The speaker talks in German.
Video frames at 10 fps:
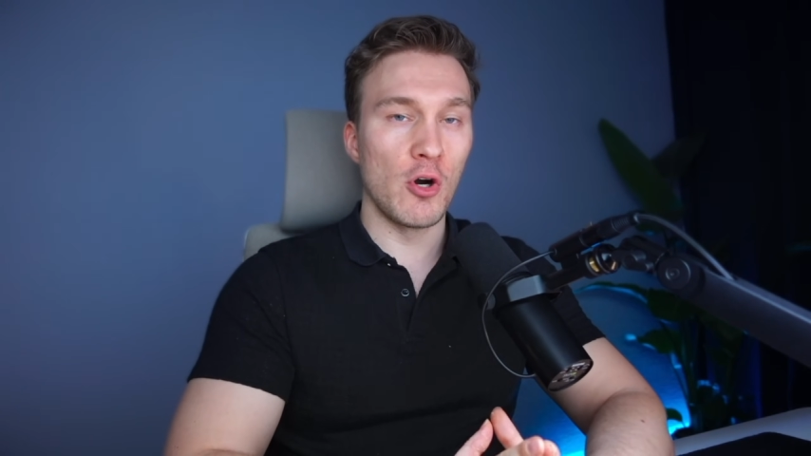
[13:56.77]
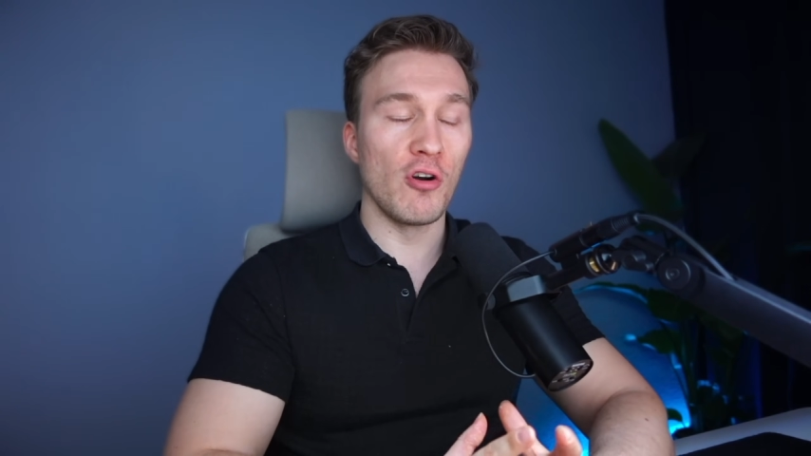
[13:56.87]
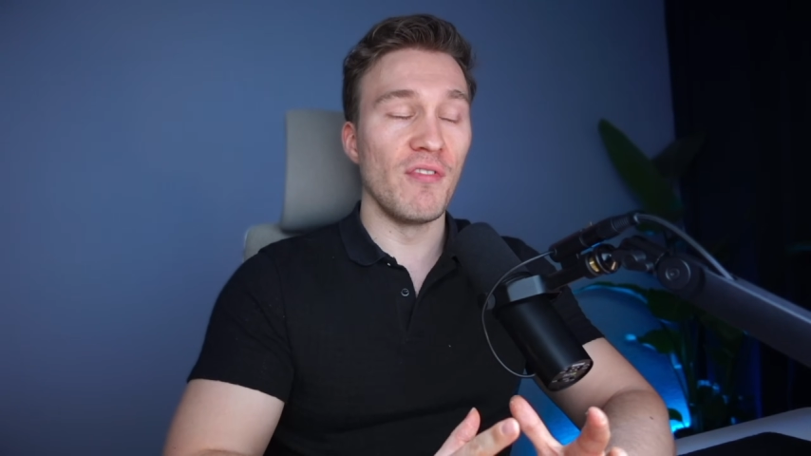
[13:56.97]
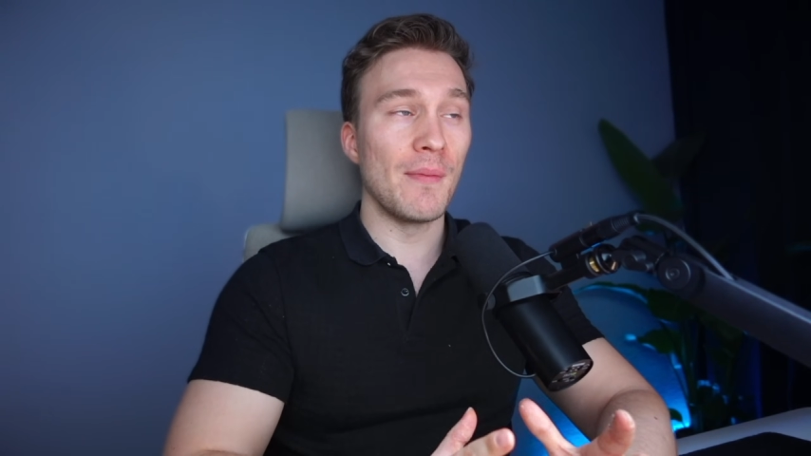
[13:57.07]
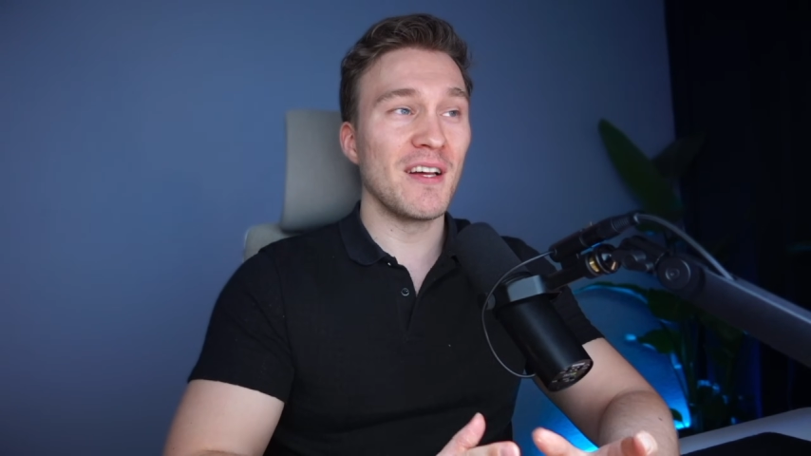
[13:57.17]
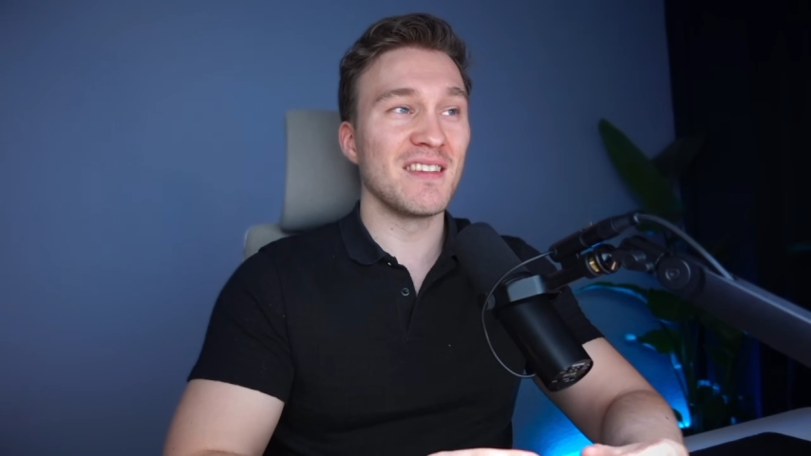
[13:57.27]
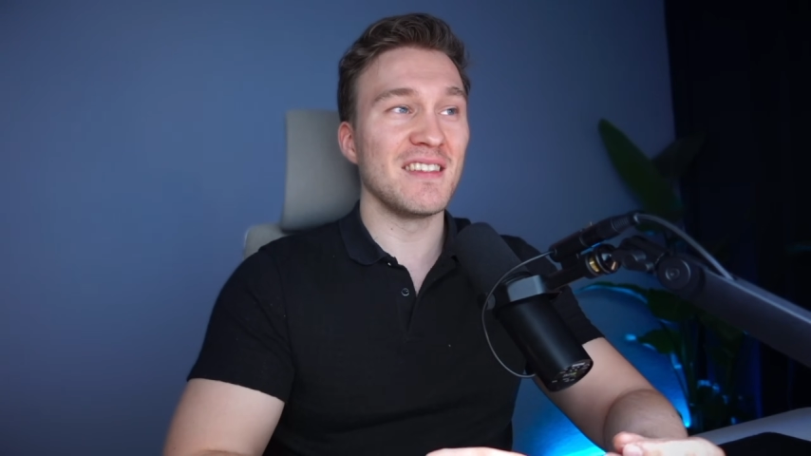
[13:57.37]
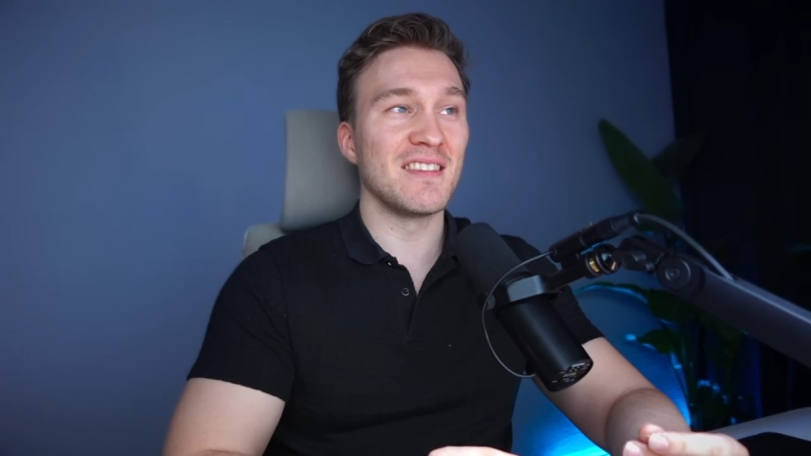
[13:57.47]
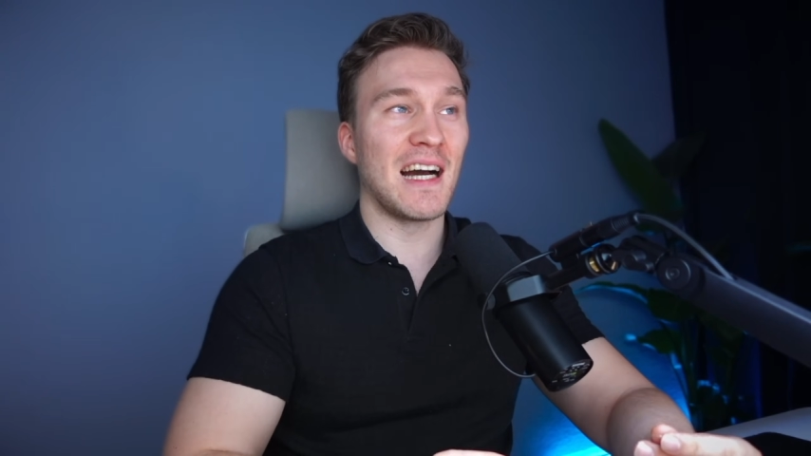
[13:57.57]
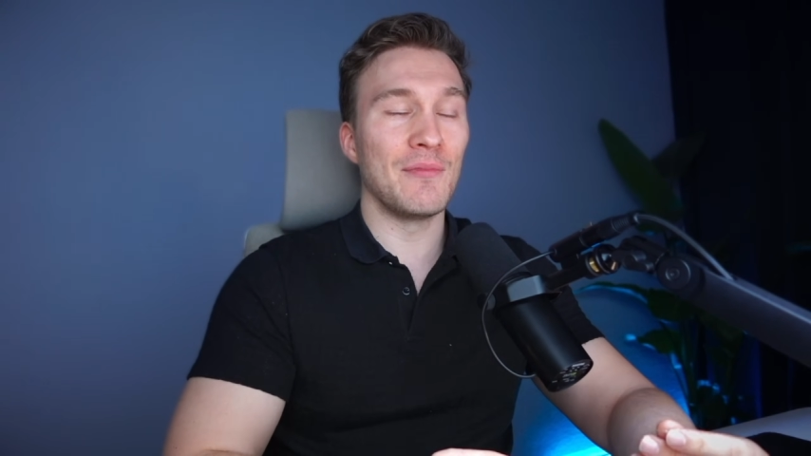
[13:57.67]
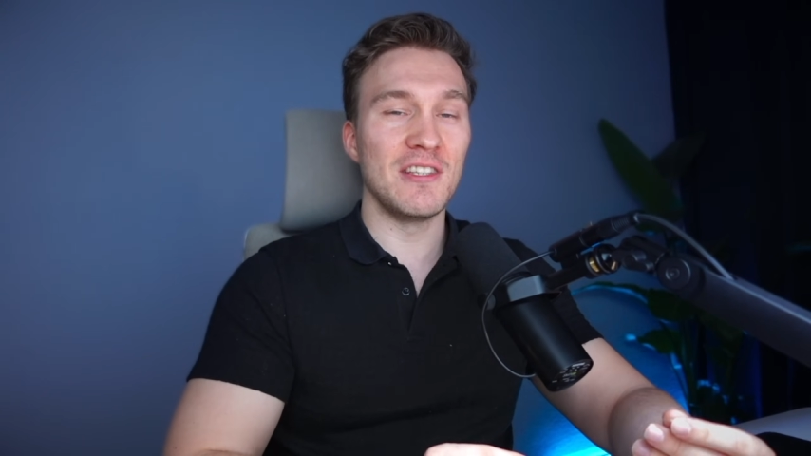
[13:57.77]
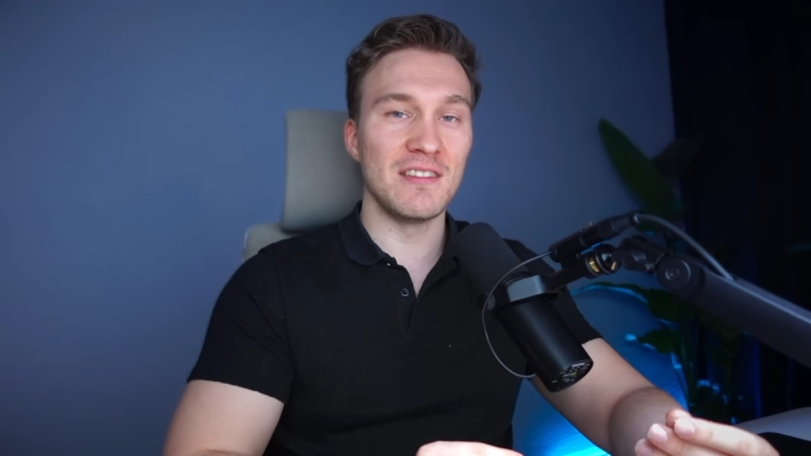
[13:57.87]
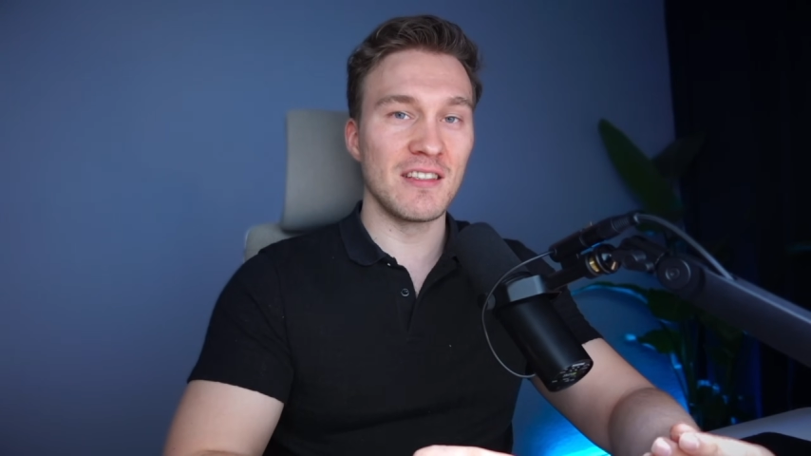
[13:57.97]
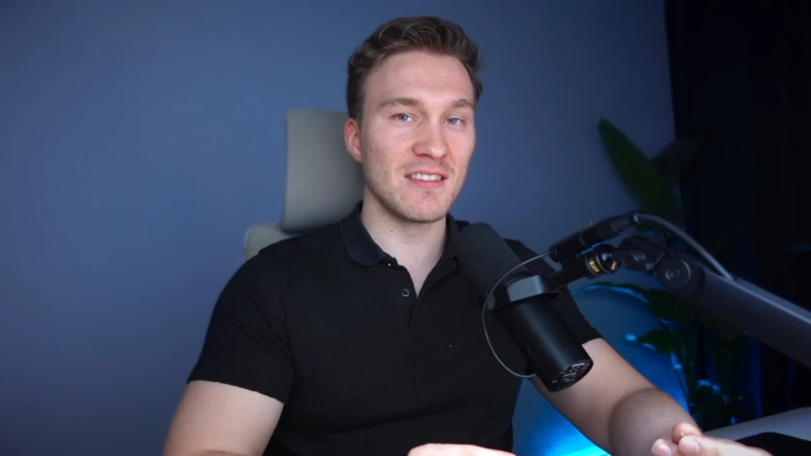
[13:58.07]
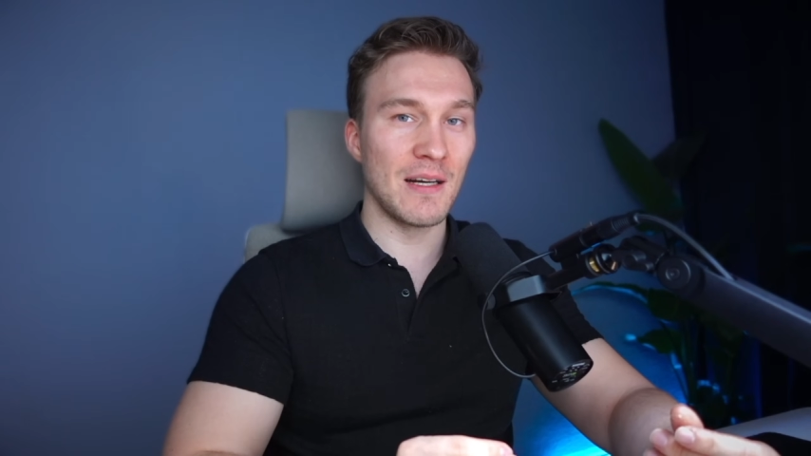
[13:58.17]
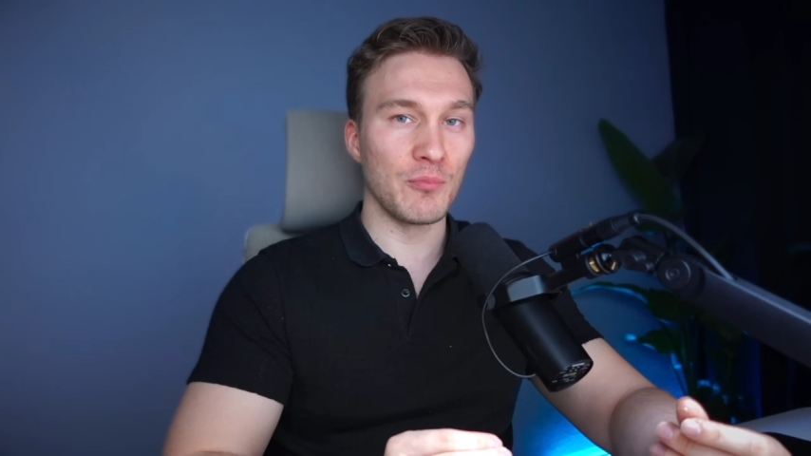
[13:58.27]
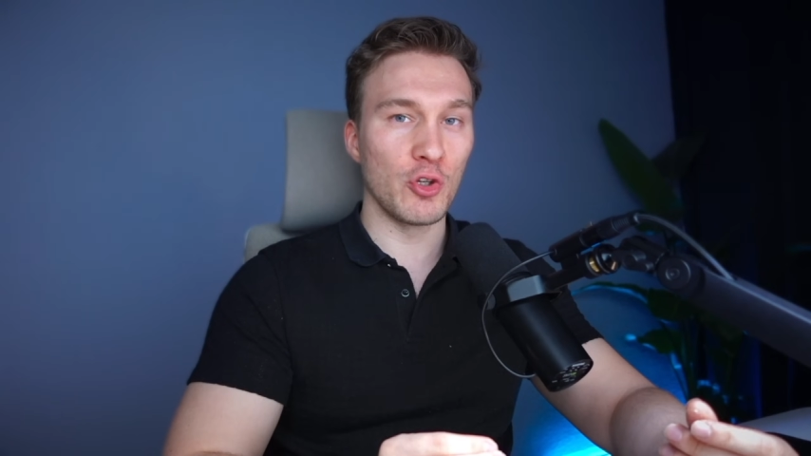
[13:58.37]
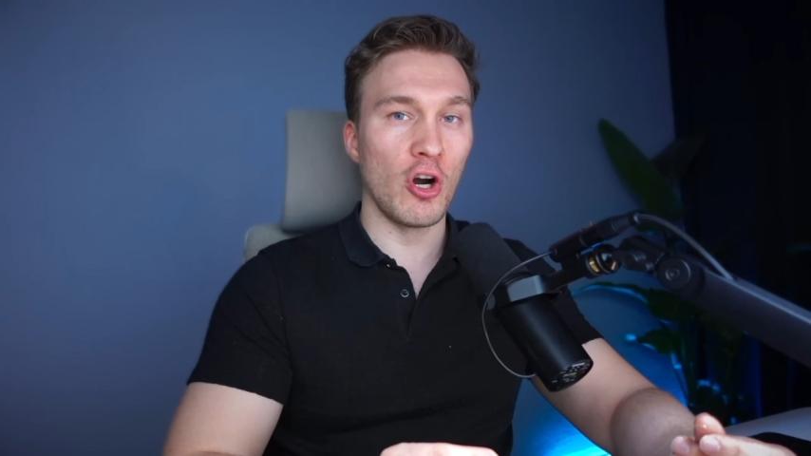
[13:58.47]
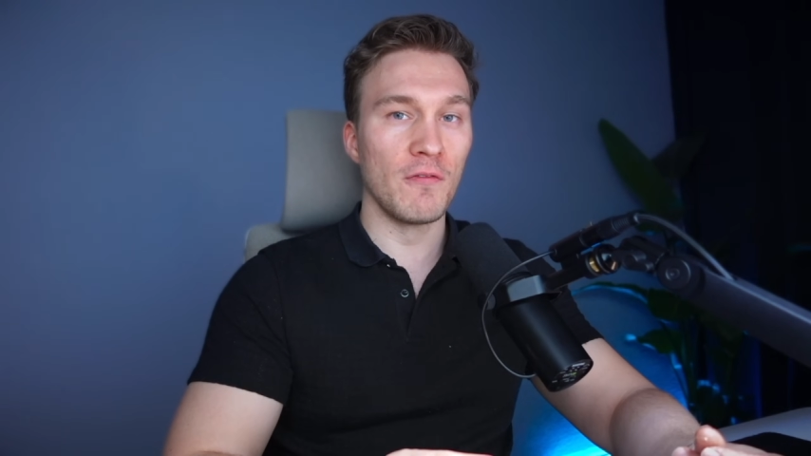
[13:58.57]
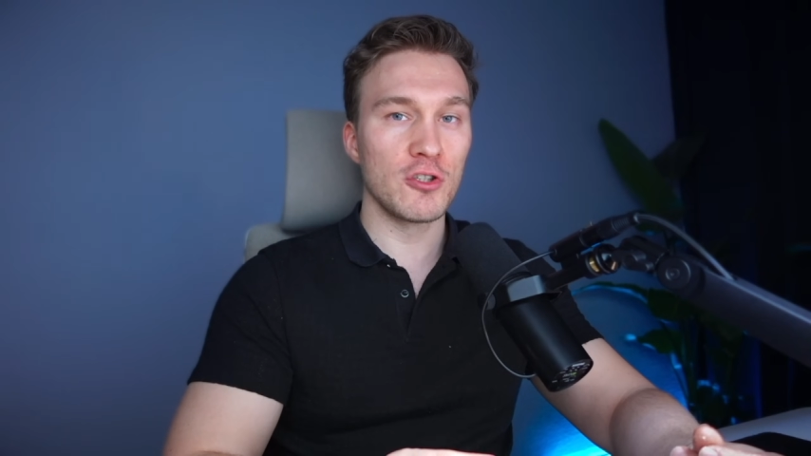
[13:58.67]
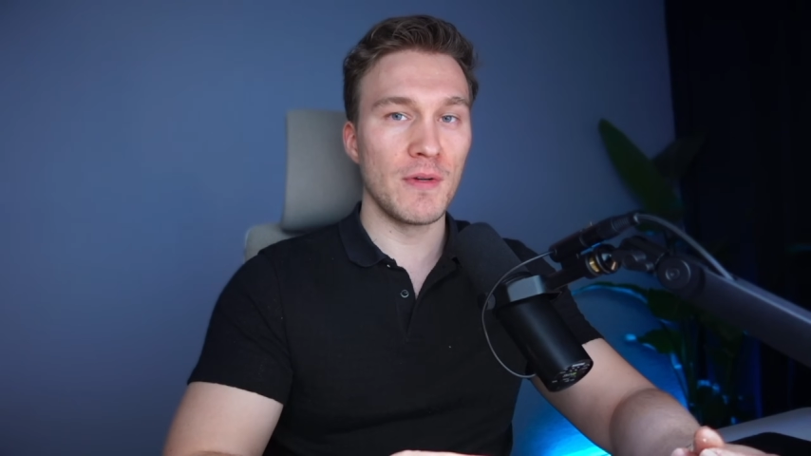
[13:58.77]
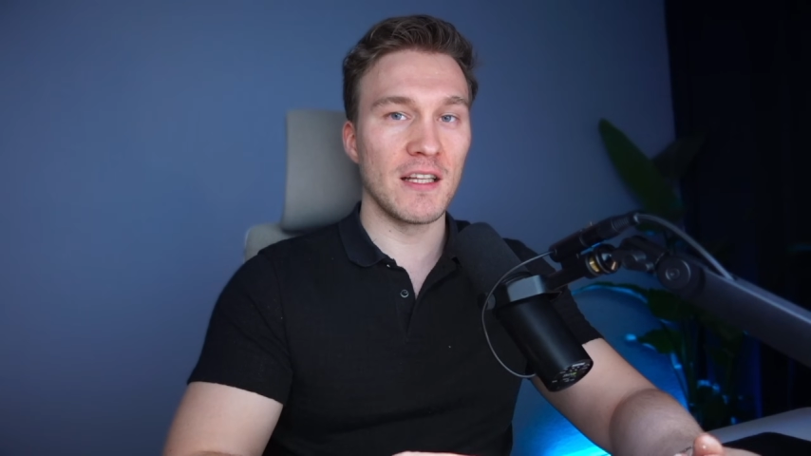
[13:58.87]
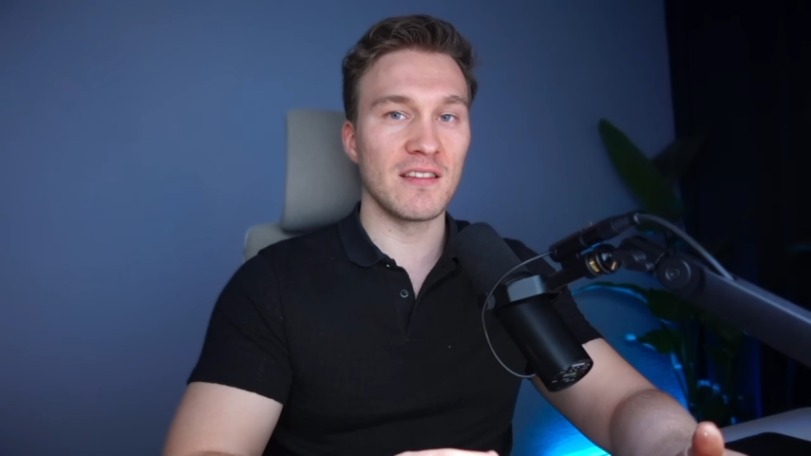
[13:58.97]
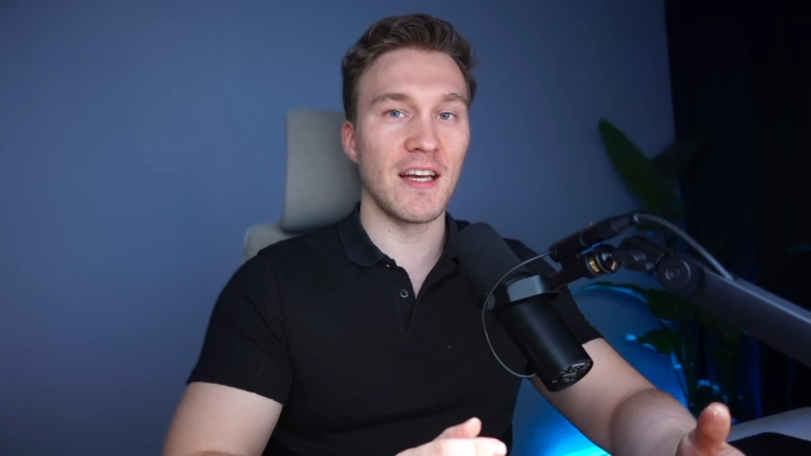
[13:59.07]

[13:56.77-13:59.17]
auch wenn man sich damit diese gesamten Kopfschmerzen